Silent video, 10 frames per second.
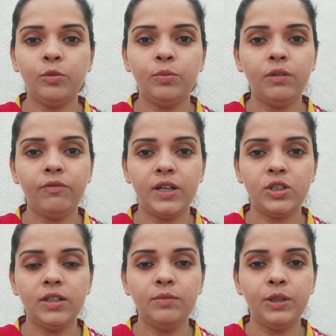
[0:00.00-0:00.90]
हर्बल
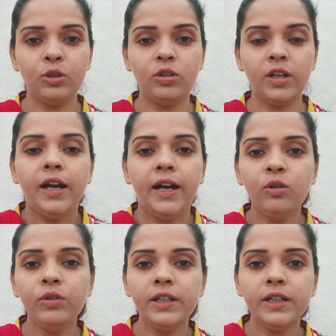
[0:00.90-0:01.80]
फेशियल बिल्कुल
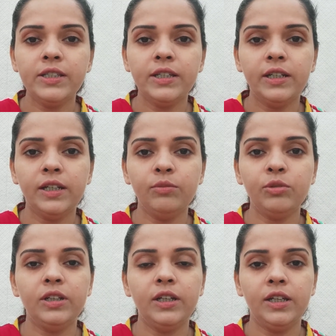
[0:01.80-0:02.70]
एलोवेरा के ज़रिए
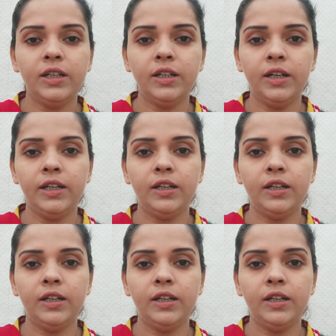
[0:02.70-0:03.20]
हम करेंगे